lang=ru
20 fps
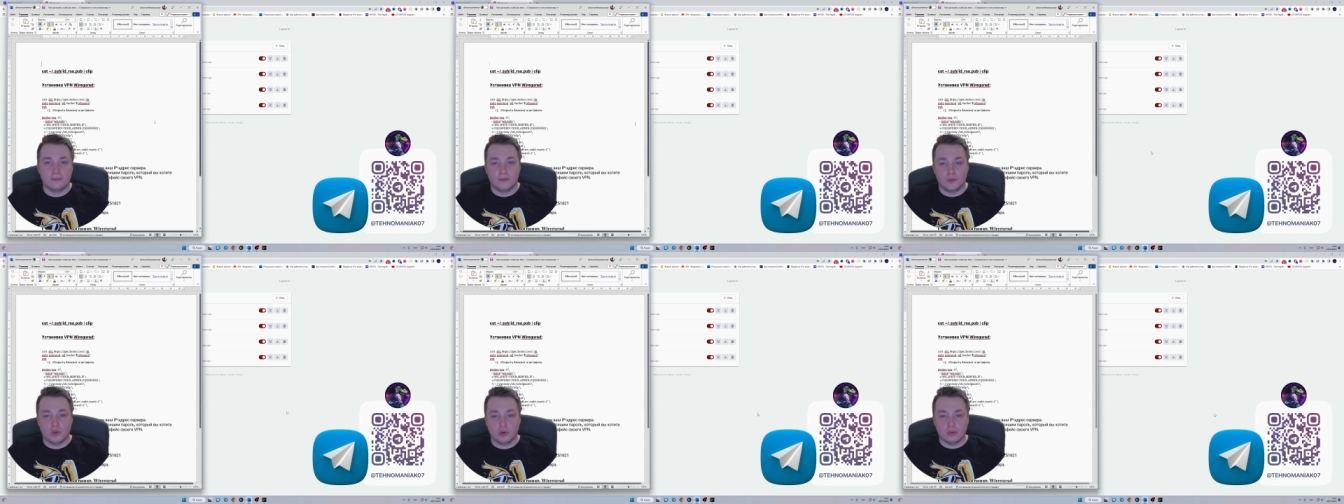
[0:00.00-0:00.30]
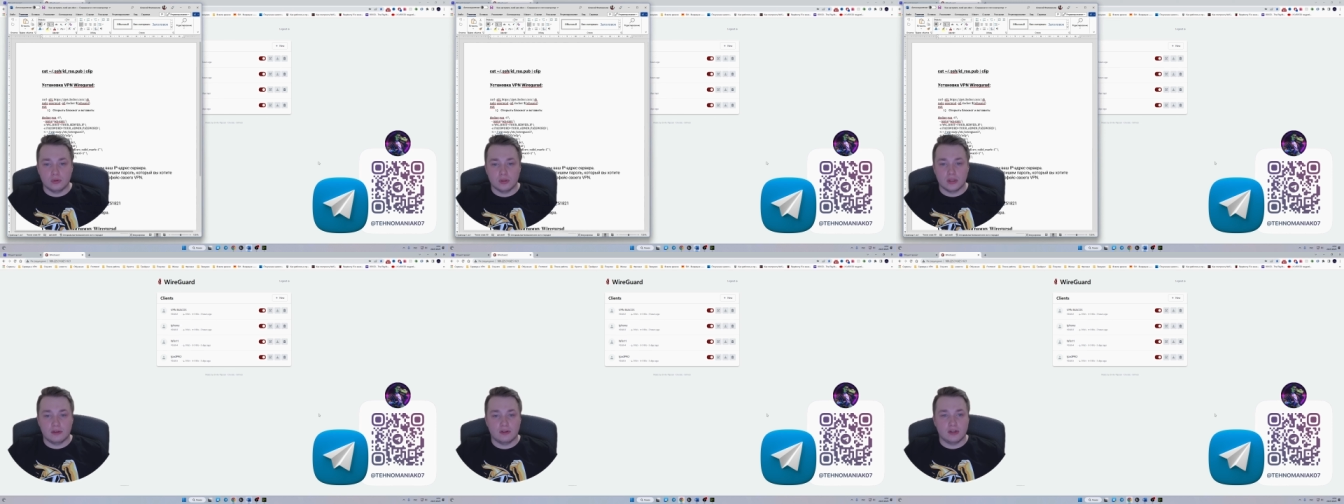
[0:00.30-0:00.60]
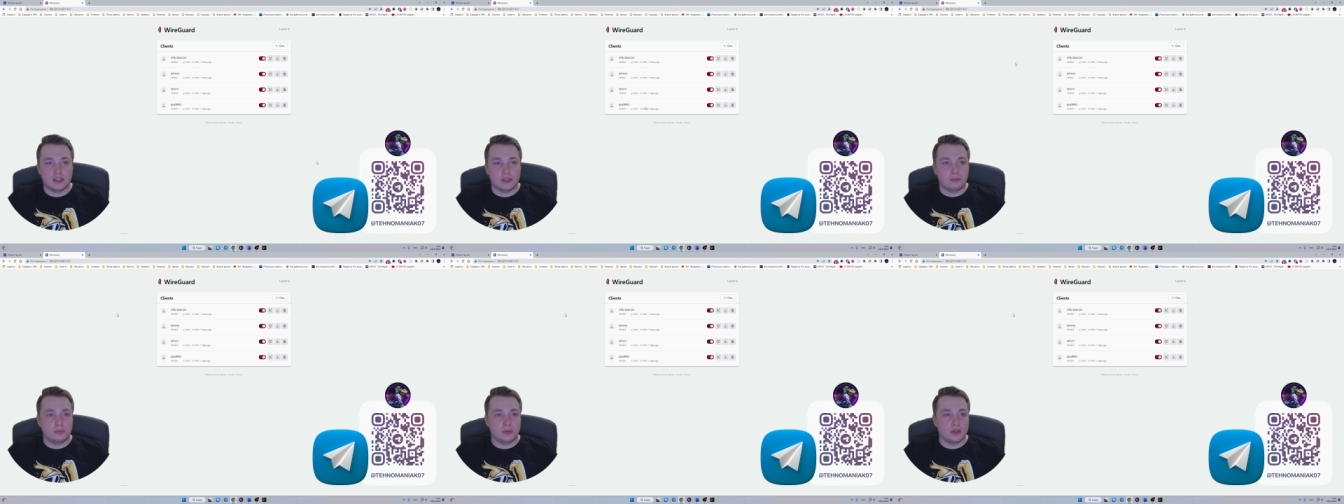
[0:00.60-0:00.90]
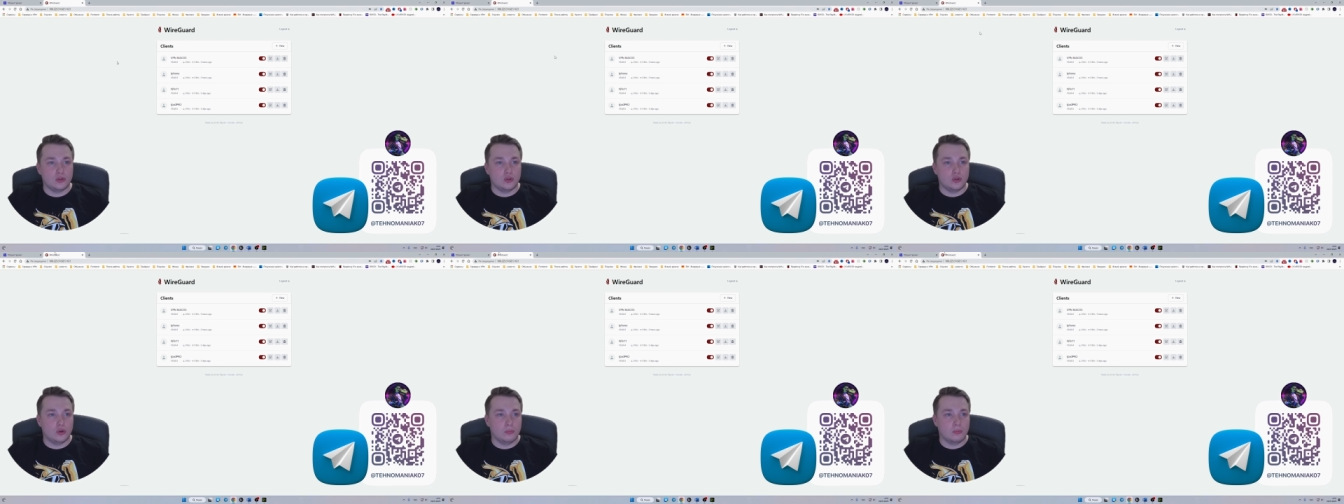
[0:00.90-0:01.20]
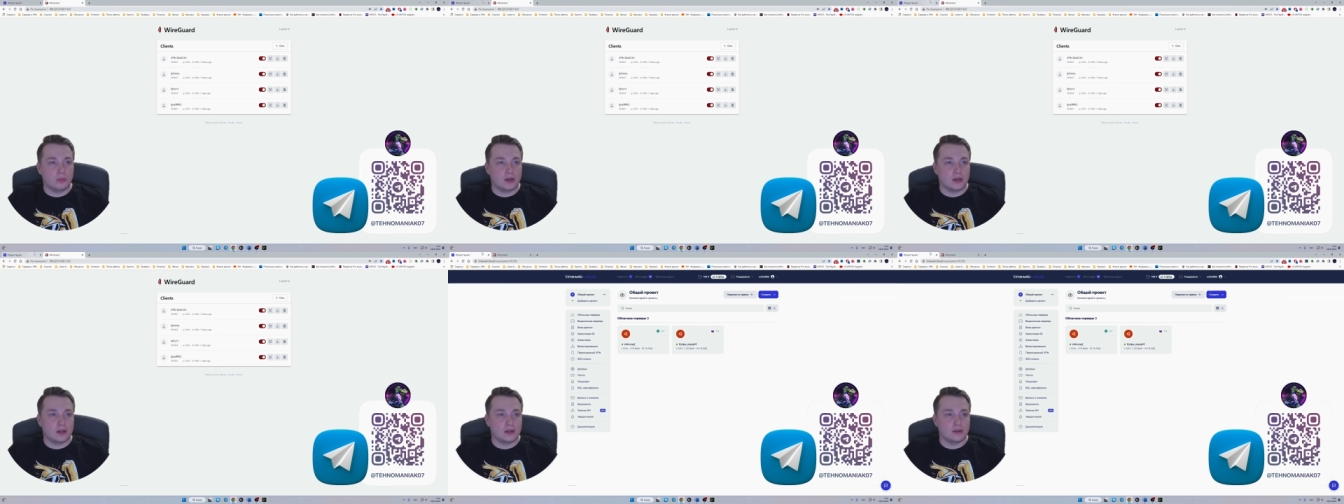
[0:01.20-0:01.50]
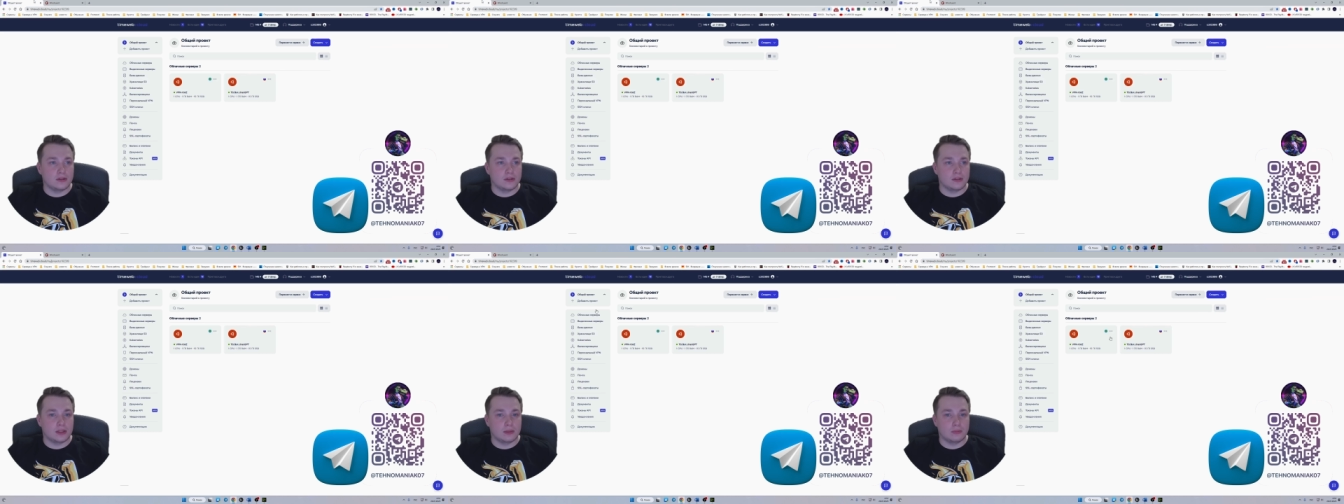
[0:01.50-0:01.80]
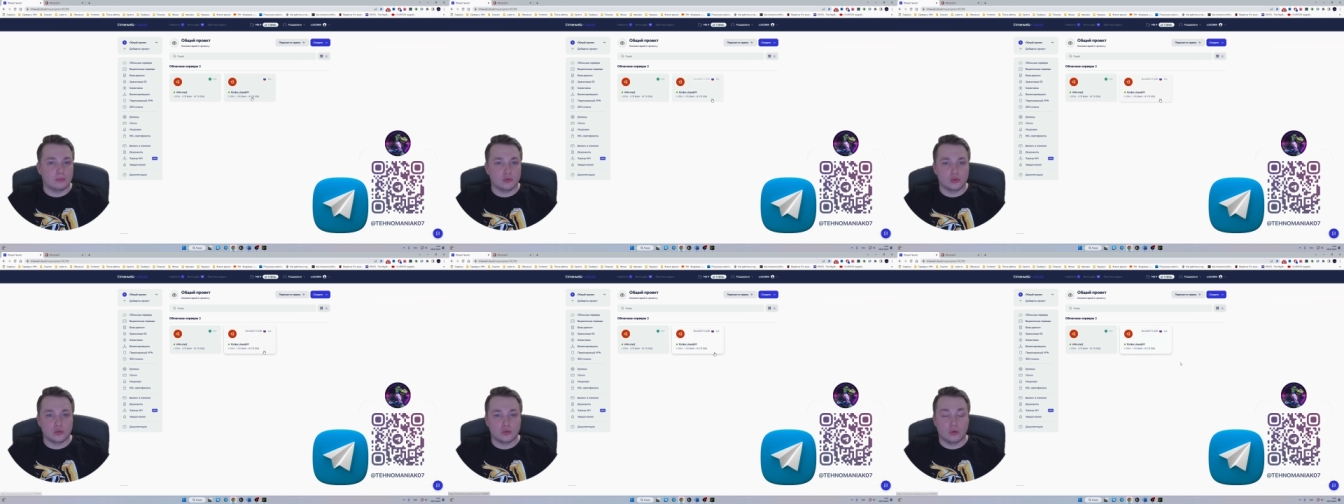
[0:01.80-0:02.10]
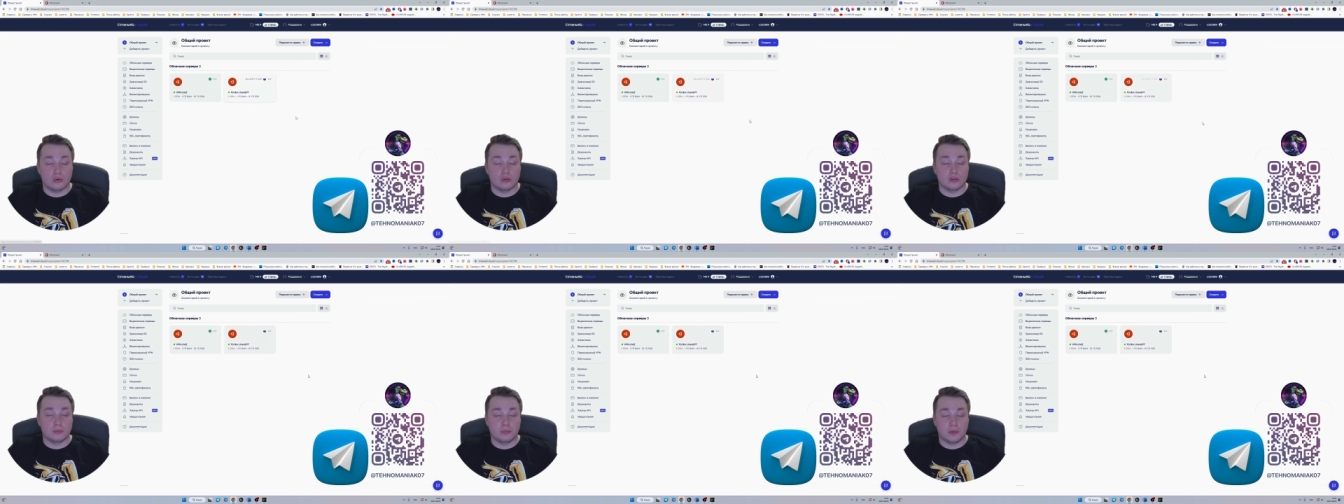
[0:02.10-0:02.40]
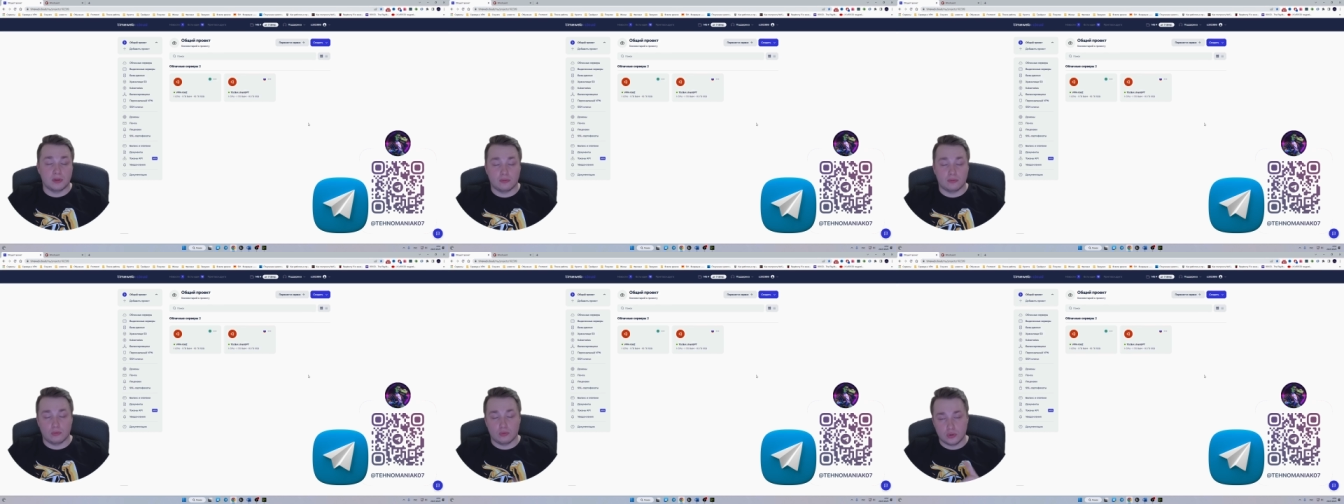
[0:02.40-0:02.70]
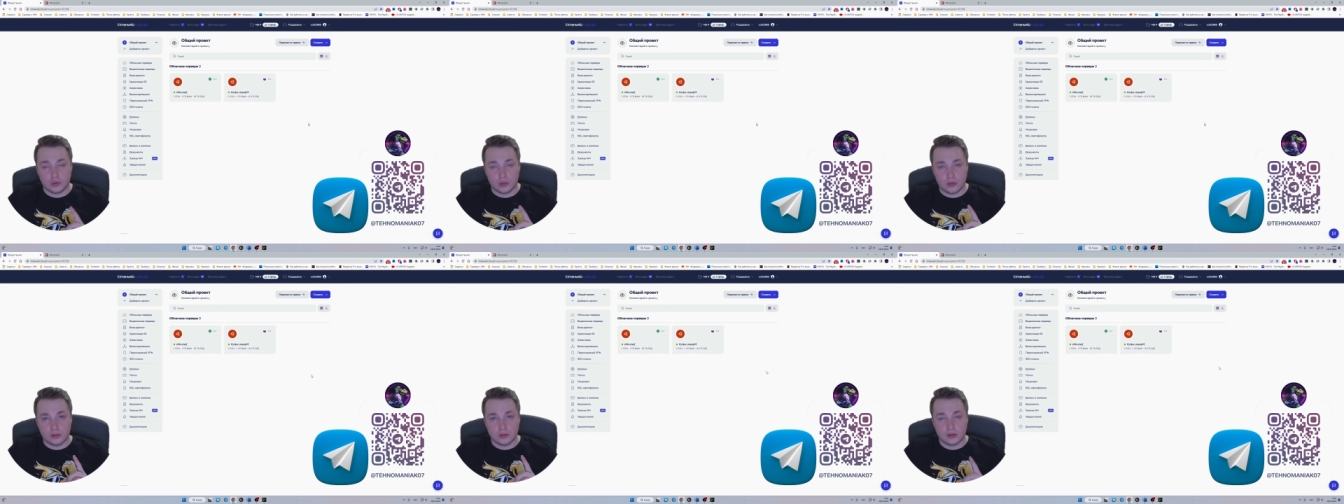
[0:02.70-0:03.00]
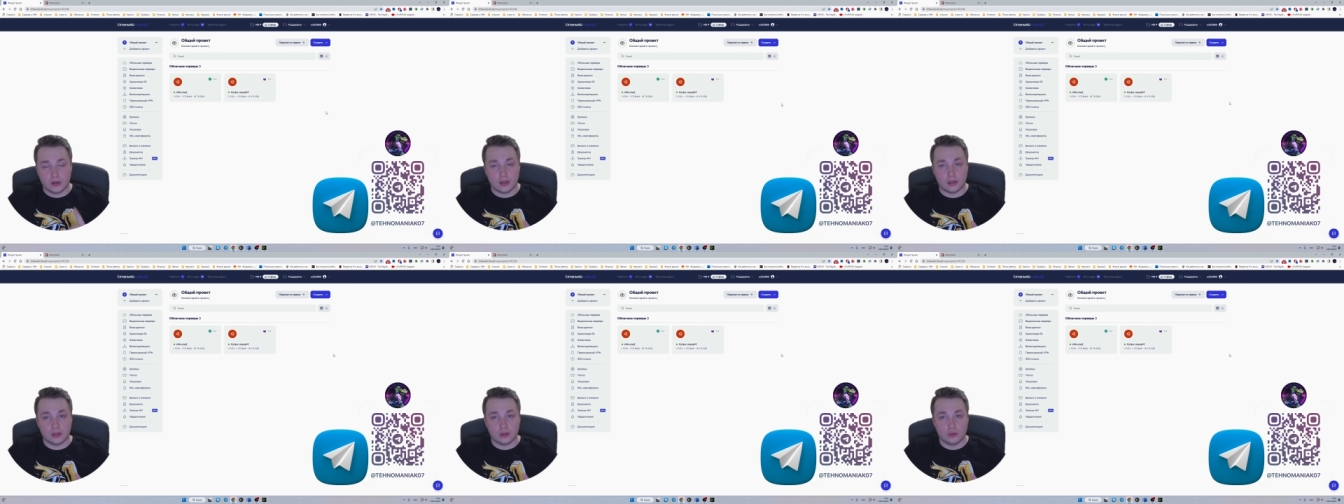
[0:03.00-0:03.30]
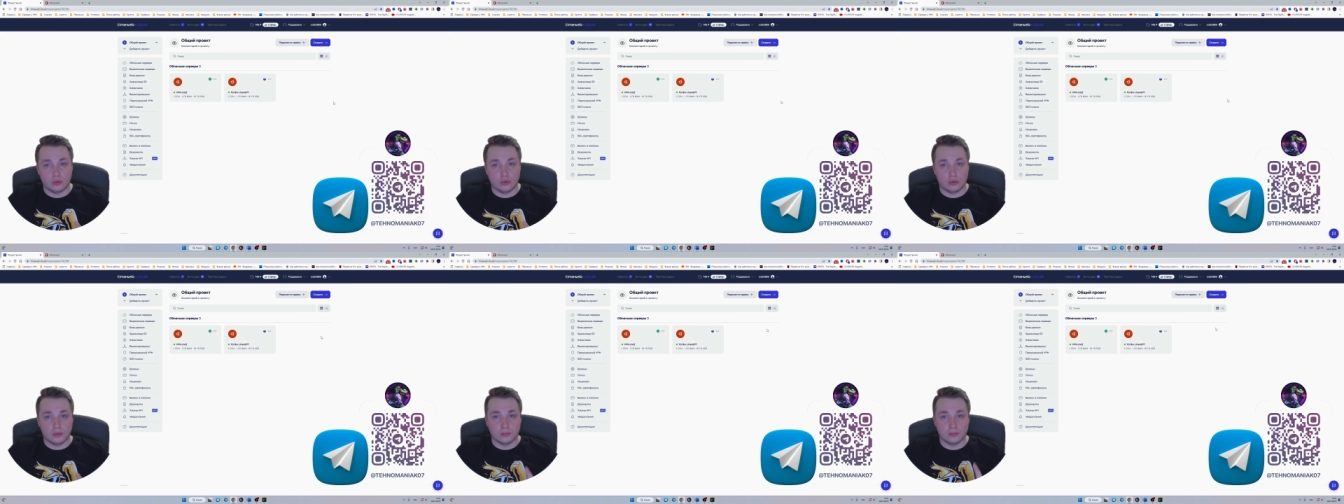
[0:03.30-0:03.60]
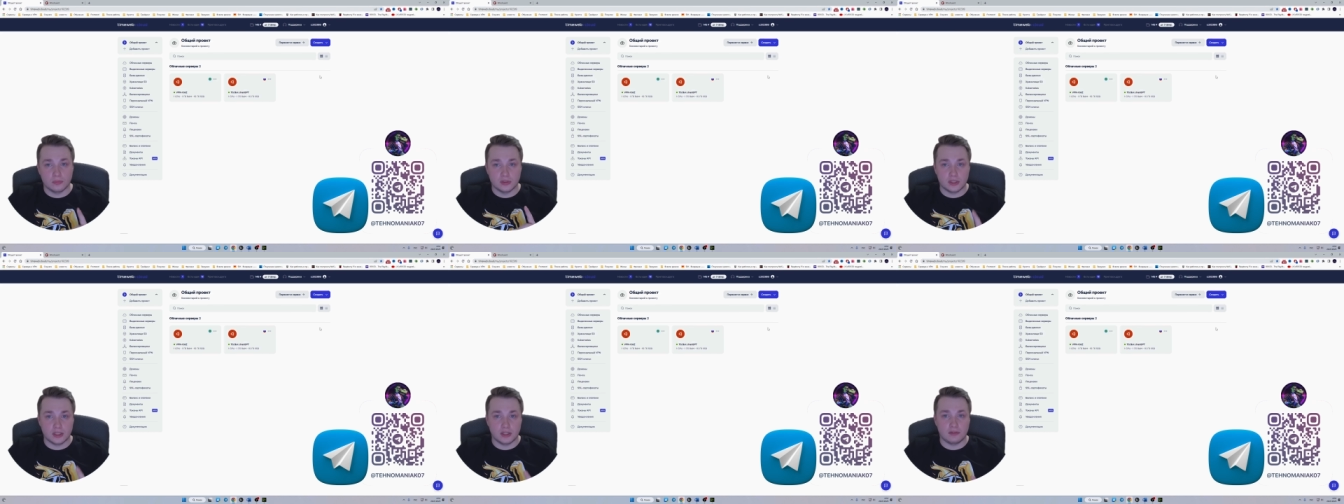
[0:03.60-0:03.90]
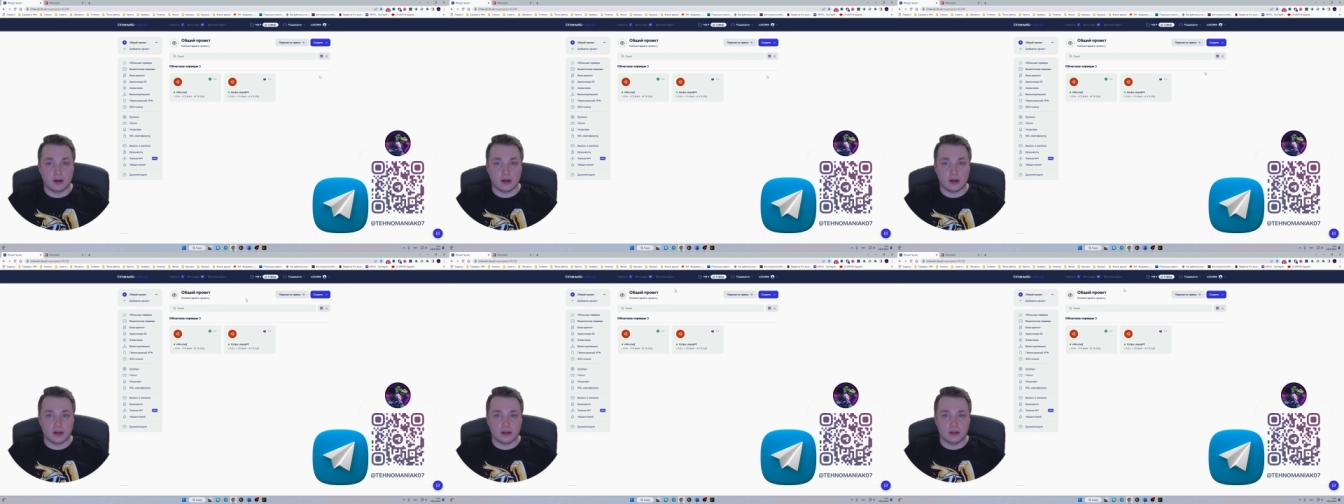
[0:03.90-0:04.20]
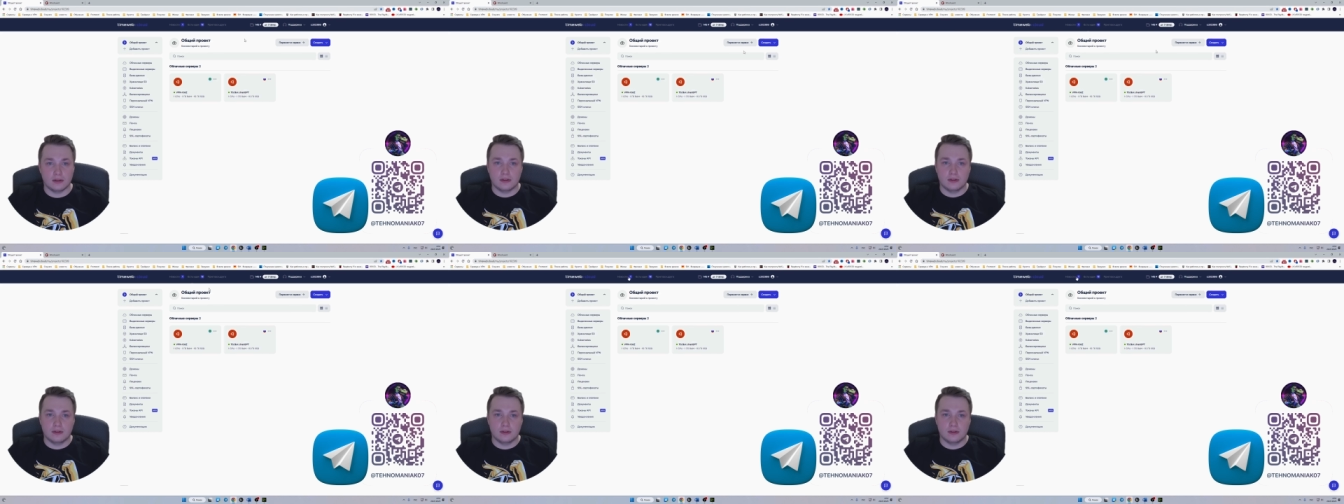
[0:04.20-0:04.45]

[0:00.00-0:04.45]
Но ну, давайте перейдем к тому, что в первую очередь арендуем сервак.